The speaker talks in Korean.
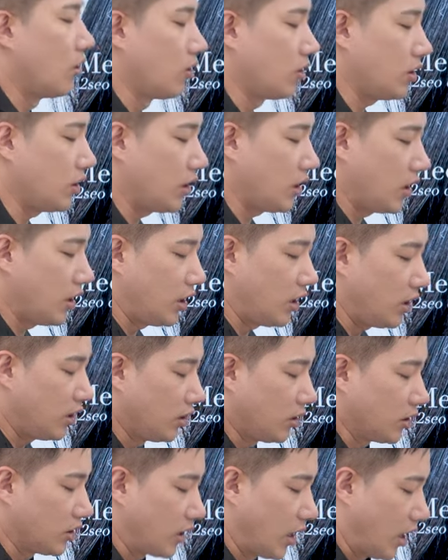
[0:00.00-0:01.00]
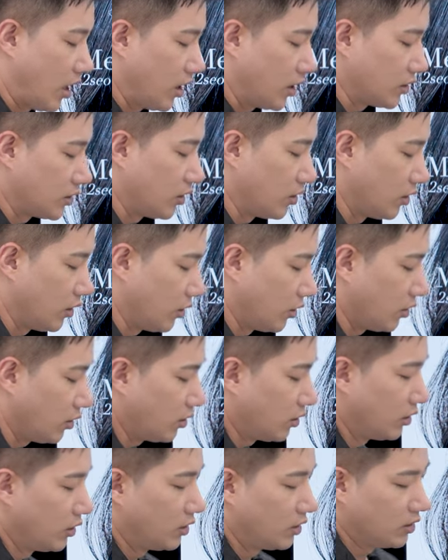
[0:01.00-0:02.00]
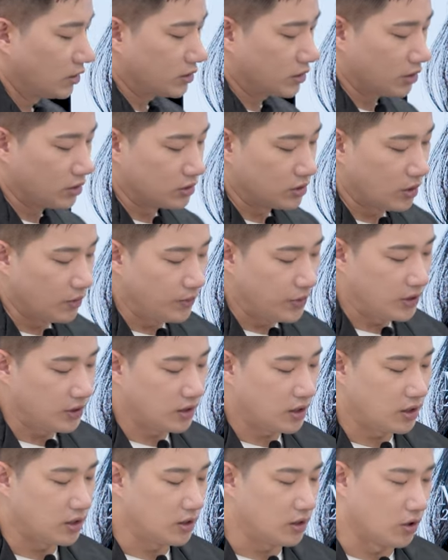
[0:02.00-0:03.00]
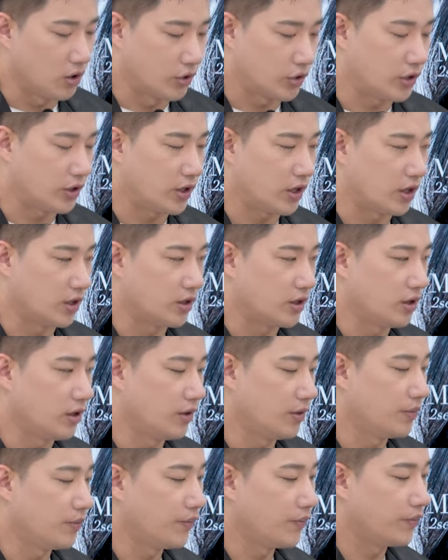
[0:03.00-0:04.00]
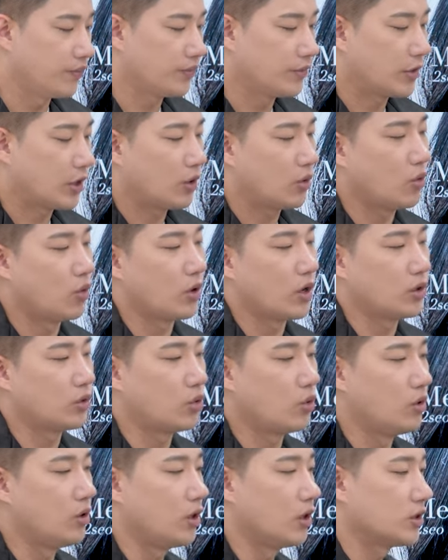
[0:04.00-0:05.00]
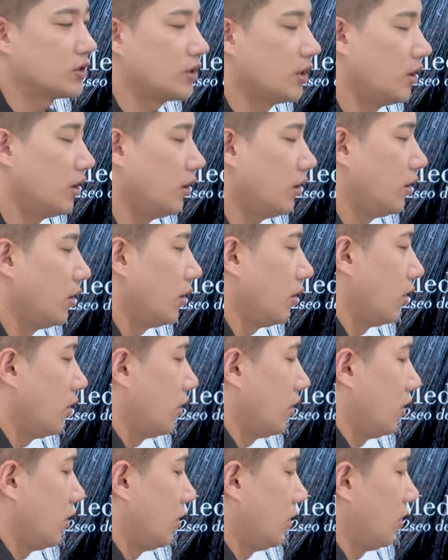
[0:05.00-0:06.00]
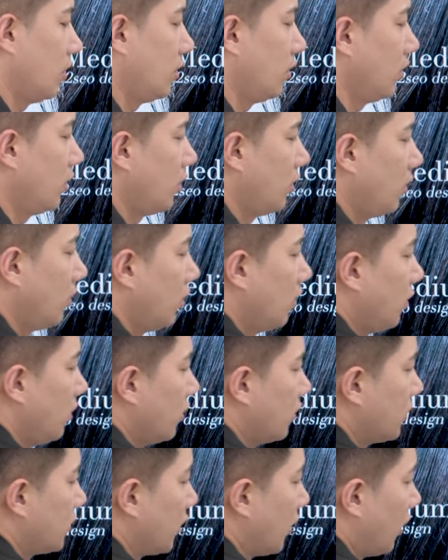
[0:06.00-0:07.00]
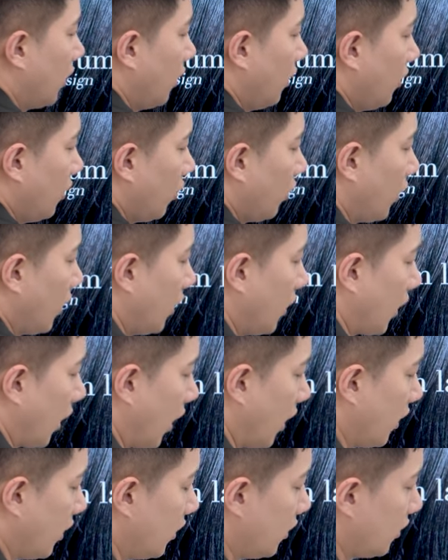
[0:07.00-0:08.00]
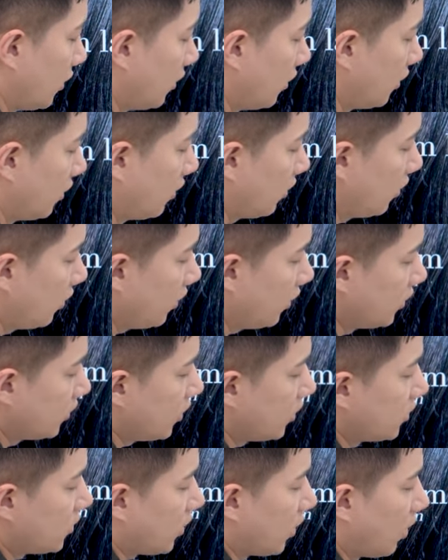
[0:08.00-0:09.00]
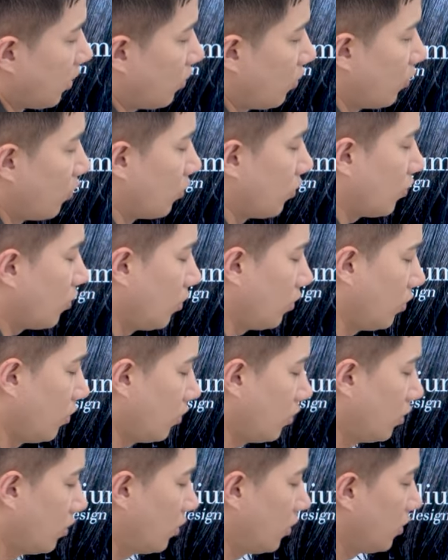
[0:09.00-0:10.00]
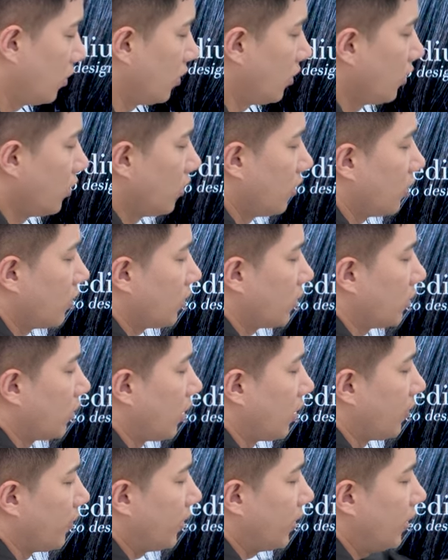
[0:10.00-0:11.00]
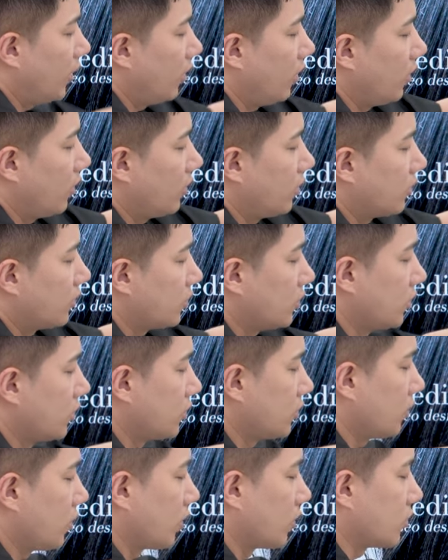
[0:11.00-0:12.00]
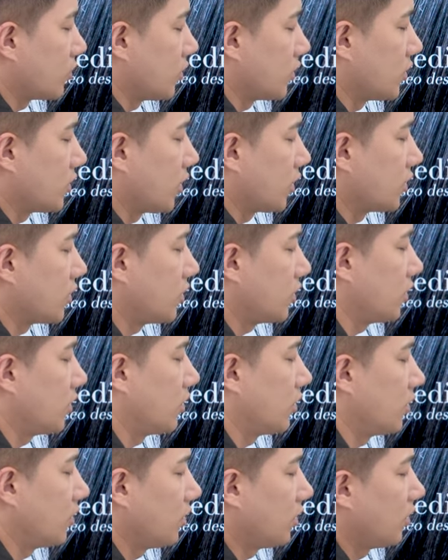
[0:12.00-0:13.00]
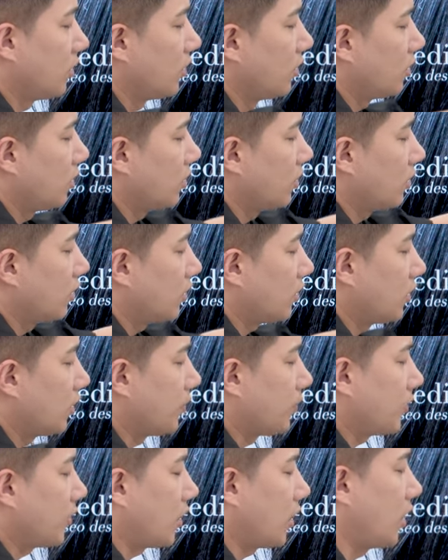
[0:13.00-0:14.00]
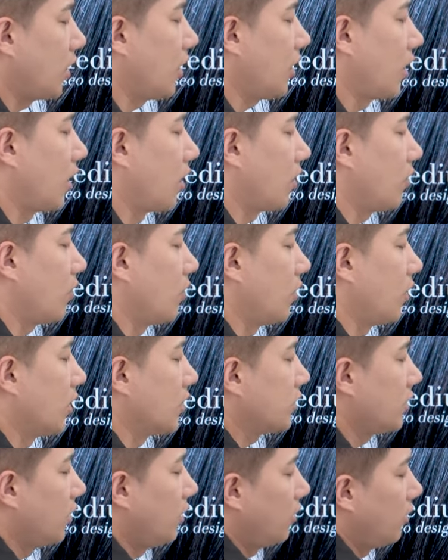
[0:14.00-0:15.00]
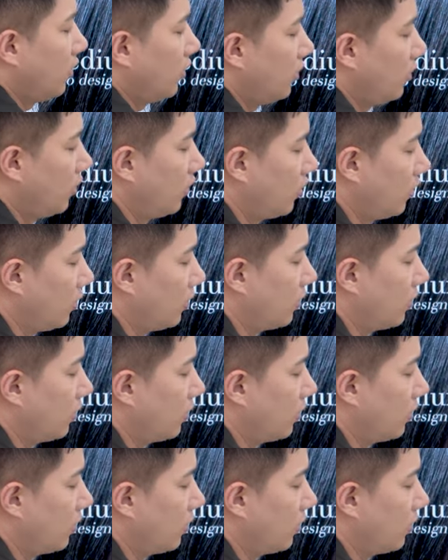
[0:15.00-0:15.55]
어깨 이렇게 닿아서 점핑 되는 거 어떻게 해야 돼요? 고개 돌려서 자 여기 가이드 1cm 갖고 오고 그 다음에 설정해 줘야지 다시 깊게 갖고 와서